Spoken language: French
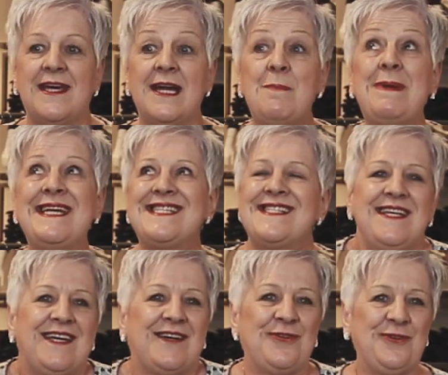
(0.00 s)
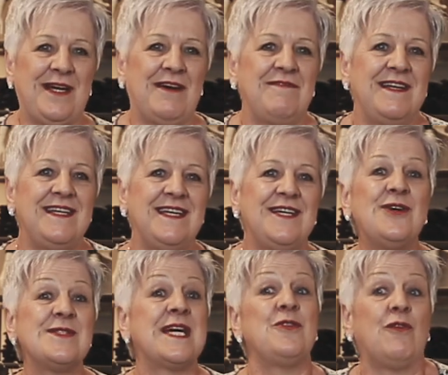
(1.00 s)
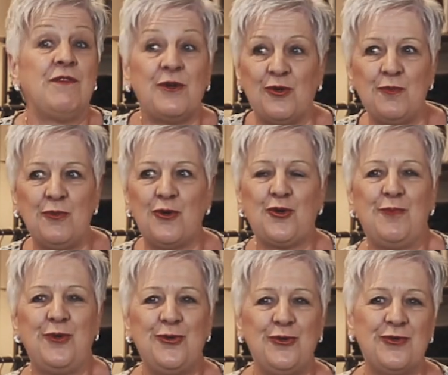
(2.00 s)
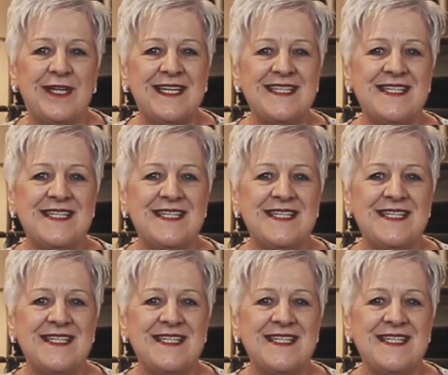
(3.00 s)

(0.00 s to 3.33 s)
Quel plaisir de travailler dans un environnement comme le nôtre